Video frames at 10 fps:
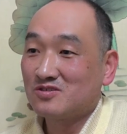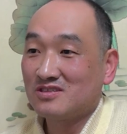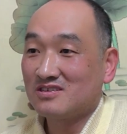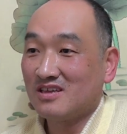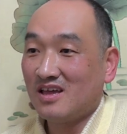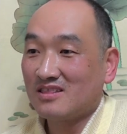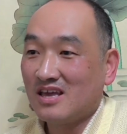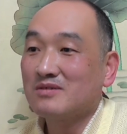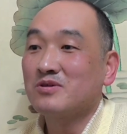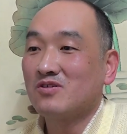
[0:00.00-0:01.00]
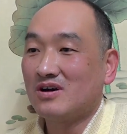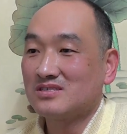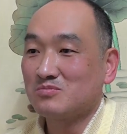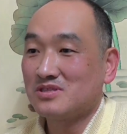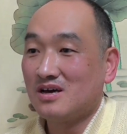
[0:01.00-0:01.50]
수 있는 게 대금인 것
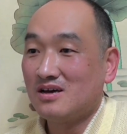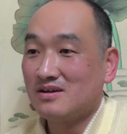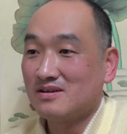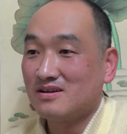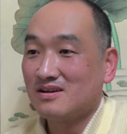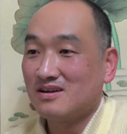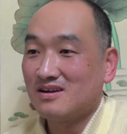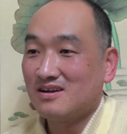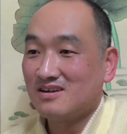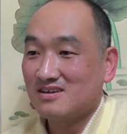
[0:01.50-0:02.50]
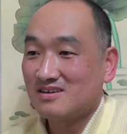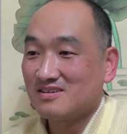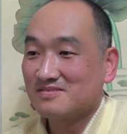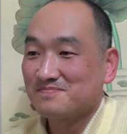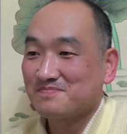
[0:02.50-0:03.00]
같습니다. 그
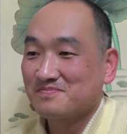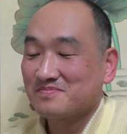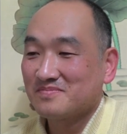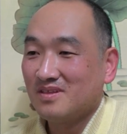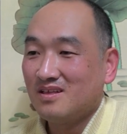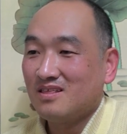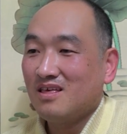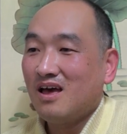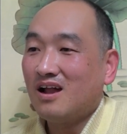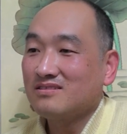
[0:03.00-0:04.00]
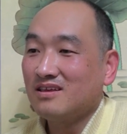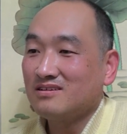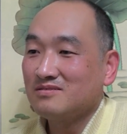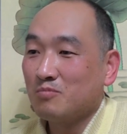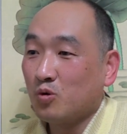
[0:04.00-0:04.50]
정도로 빠져 계세요. 그러니까 자,
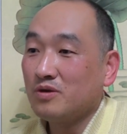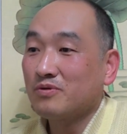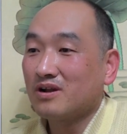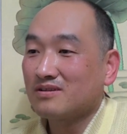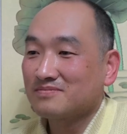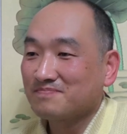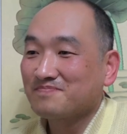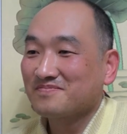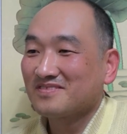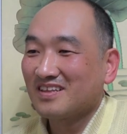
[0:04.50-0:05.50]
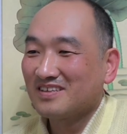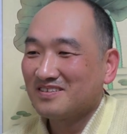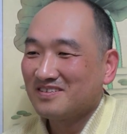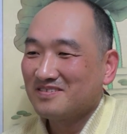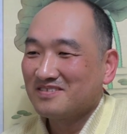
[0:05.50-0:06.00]
잘하고 못하고를 떠나서
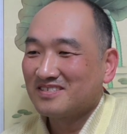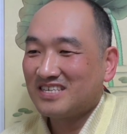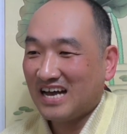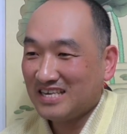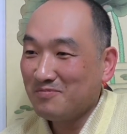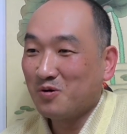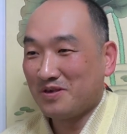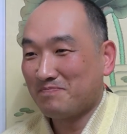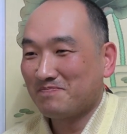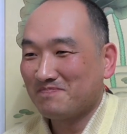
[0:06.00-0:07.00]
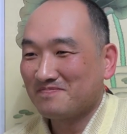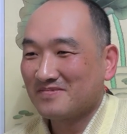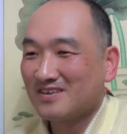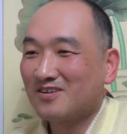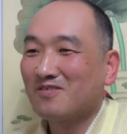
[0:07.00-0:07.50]
일단요. 자기 몰입
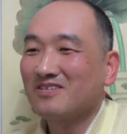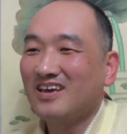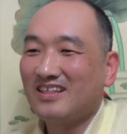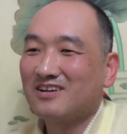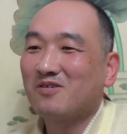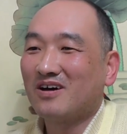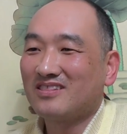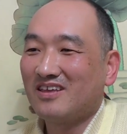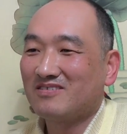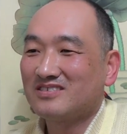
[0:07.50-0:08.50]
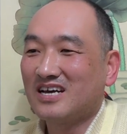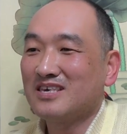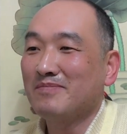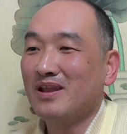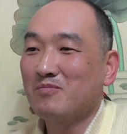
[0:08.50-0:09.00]
그런 게 되는 것 같아요.
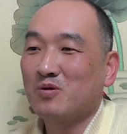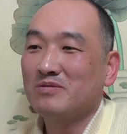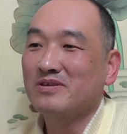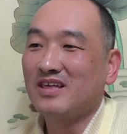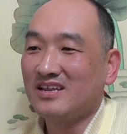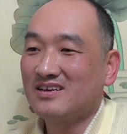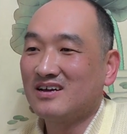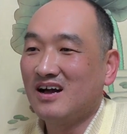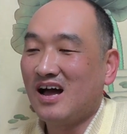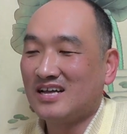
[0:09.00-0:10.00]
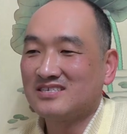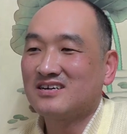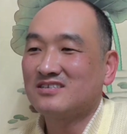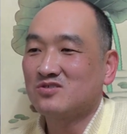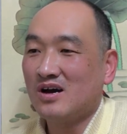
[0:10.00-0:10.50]
자기만의 몰입이 되니까
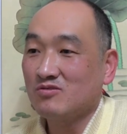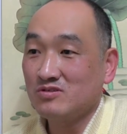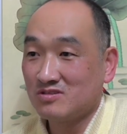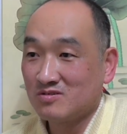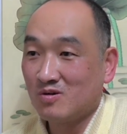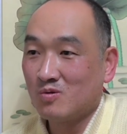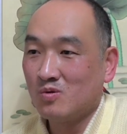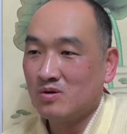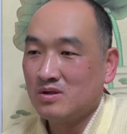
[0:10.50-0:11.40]
아직까지도 하고 있는 거고